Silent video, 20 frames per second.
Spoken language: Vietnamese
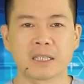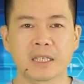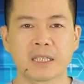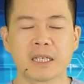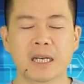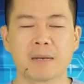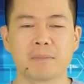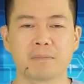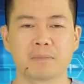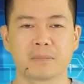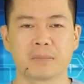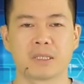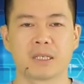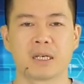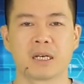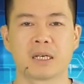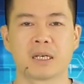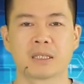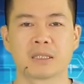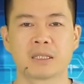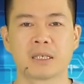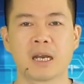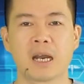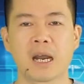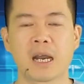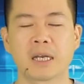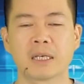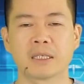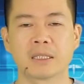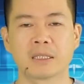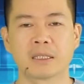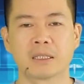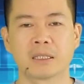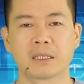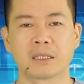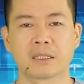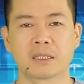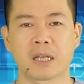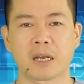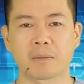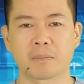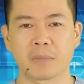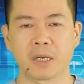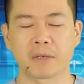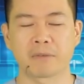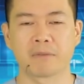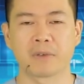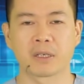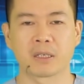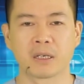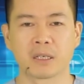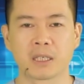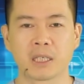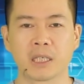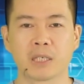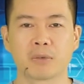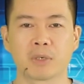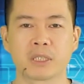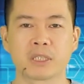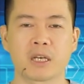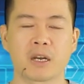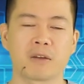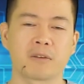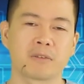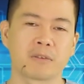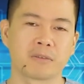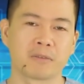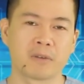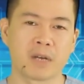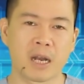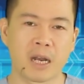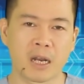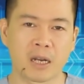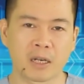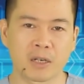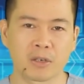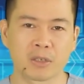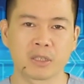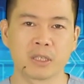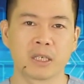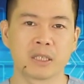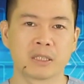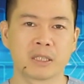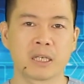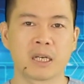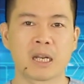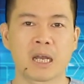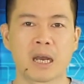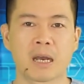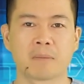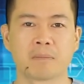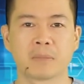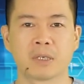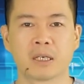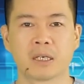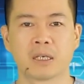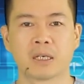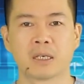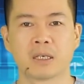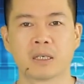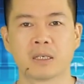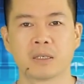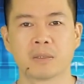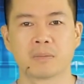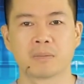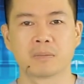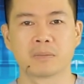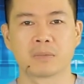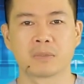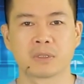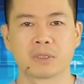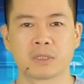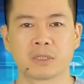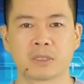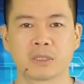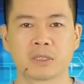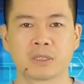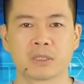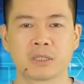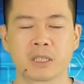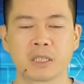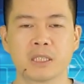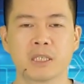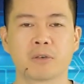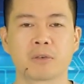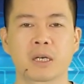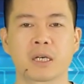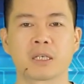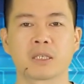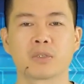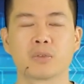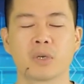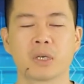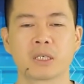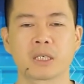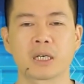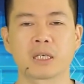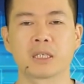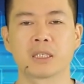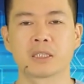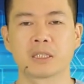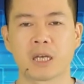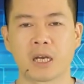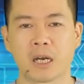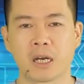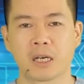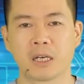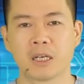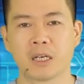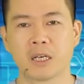xét nghiệm uh, thứ hai uh, đặc biệt và cực kỳ quan trọng và có thể dễ làm ở rất nhiều các cái tuyến, các cơ sở,